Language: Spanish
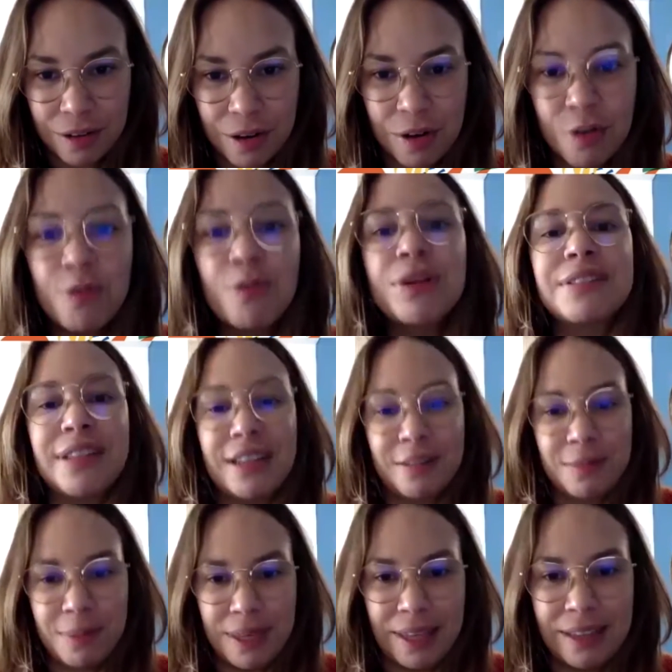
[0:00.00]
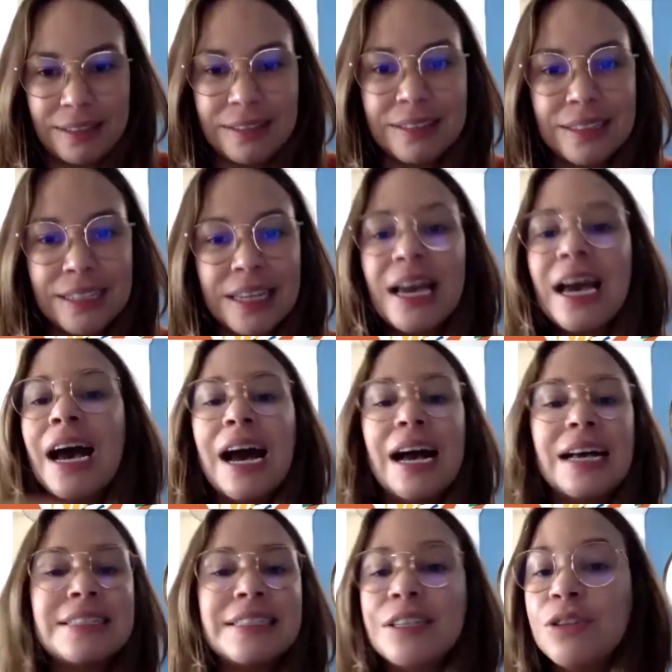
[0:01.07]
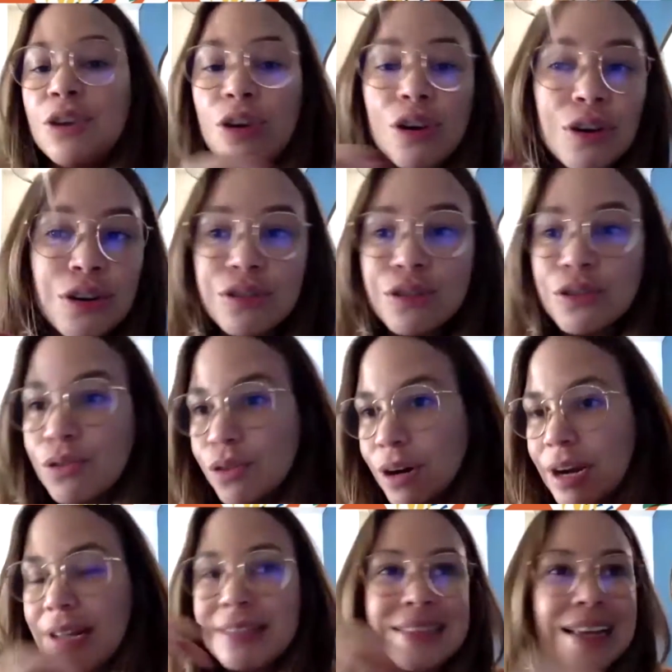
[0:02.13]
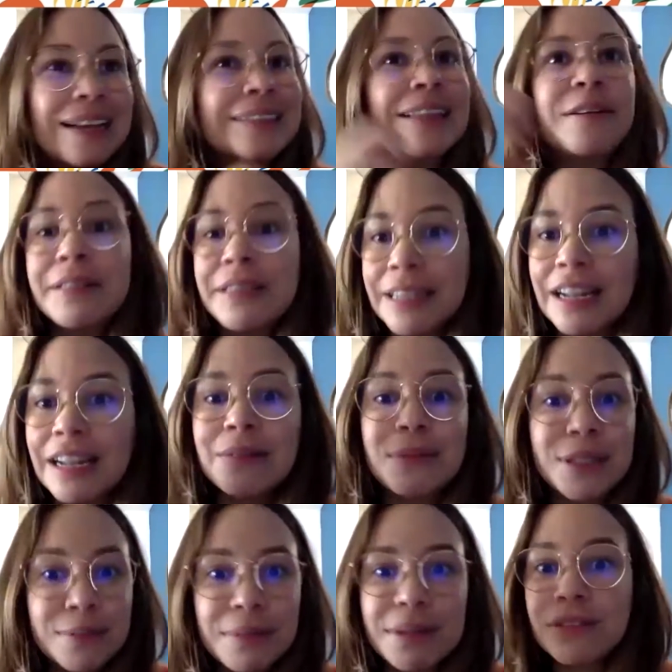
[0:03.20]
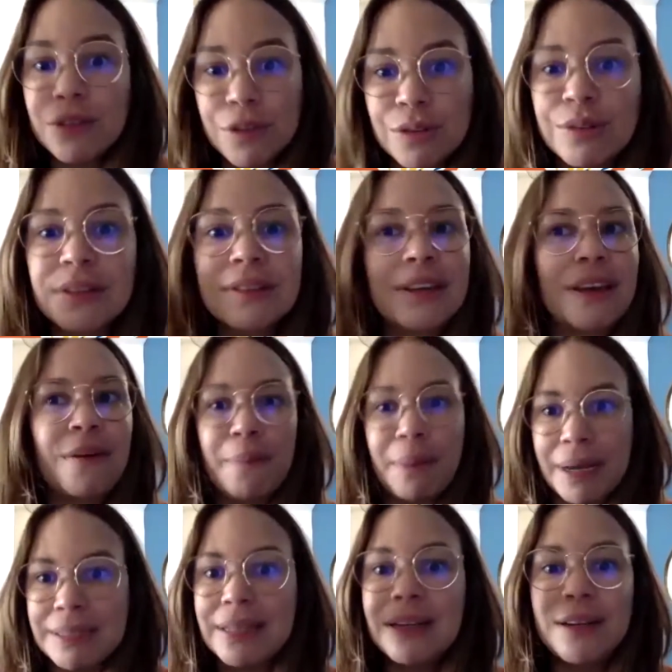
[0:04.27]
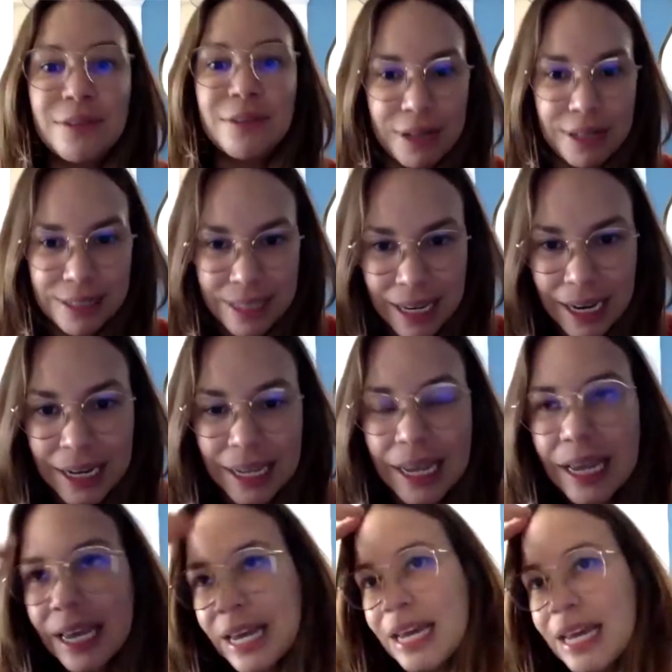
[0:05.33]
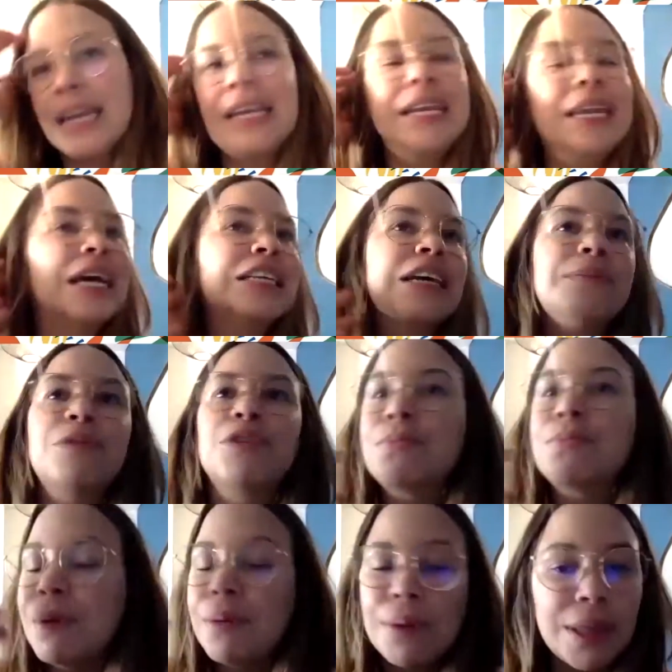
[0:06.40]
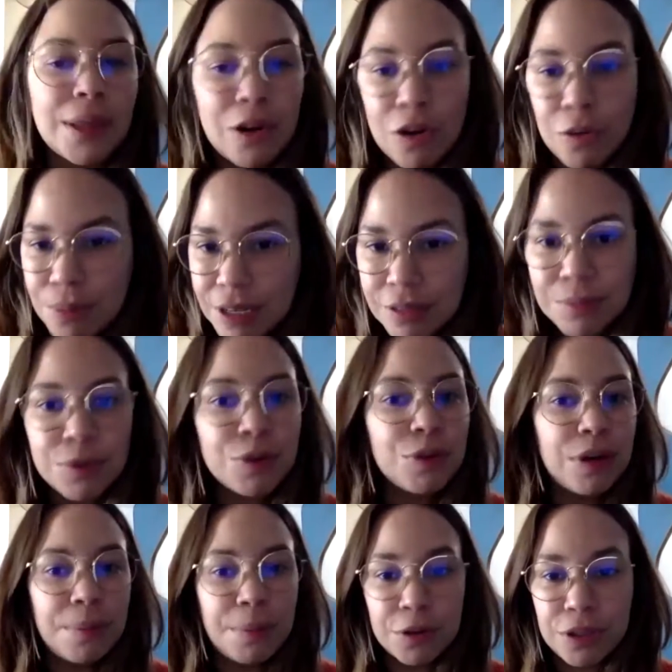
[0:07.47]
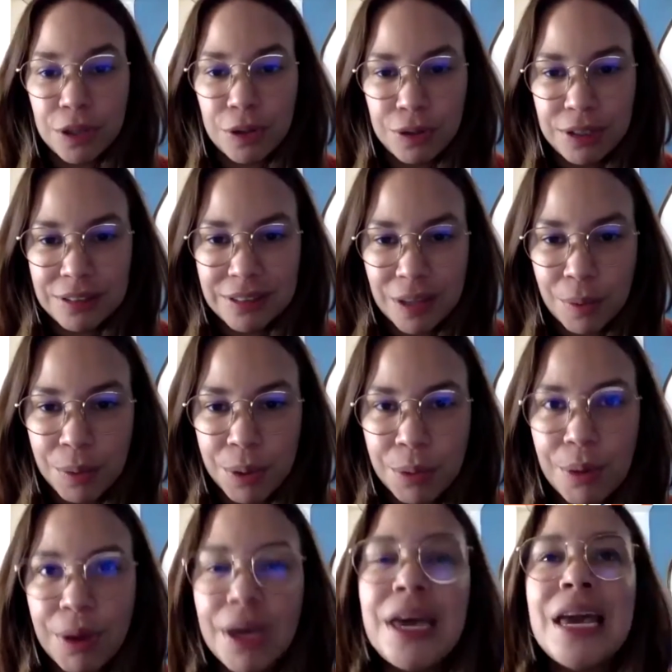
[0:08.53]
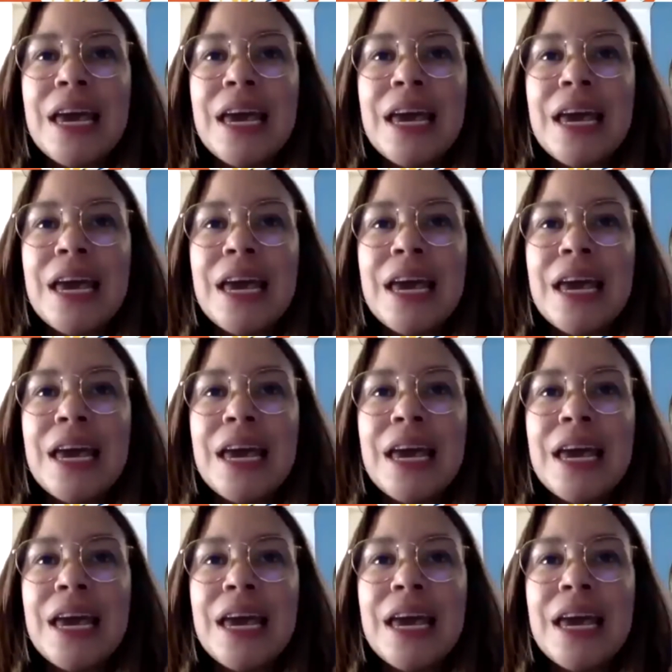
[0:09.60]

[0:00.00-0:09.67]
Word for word: nuestras vidas, ¿sí? Así no nos ocurran exactamente las mismas cosas que pasan en una serie, ni hayamos vivido lo mismo que una protagonista vive,